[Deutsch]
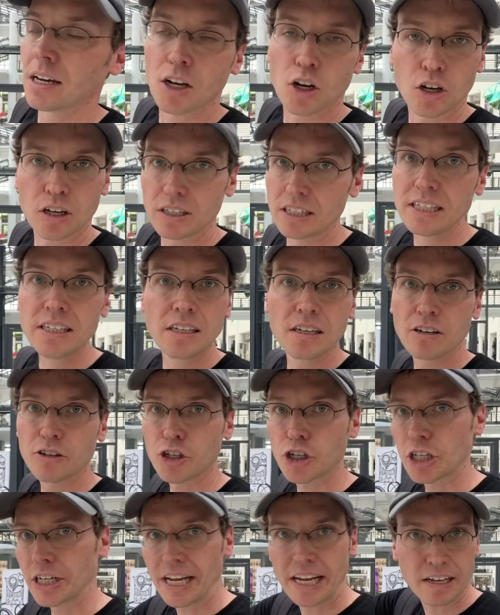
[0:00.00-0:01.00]
hier
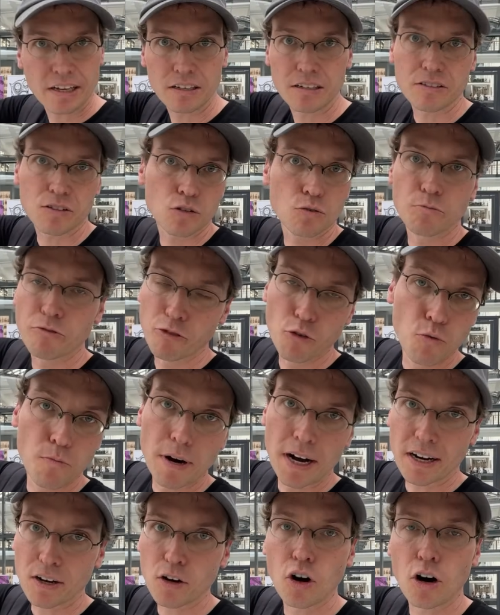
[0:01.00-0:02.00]
schneller zum
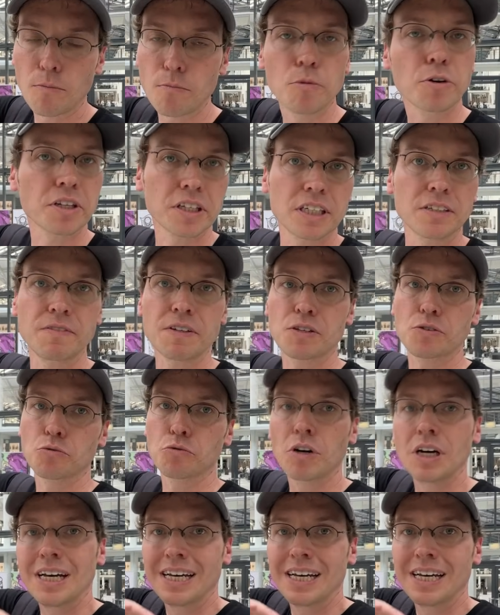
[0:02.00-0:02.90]
Flohmarkt kommen oder irgendwie so.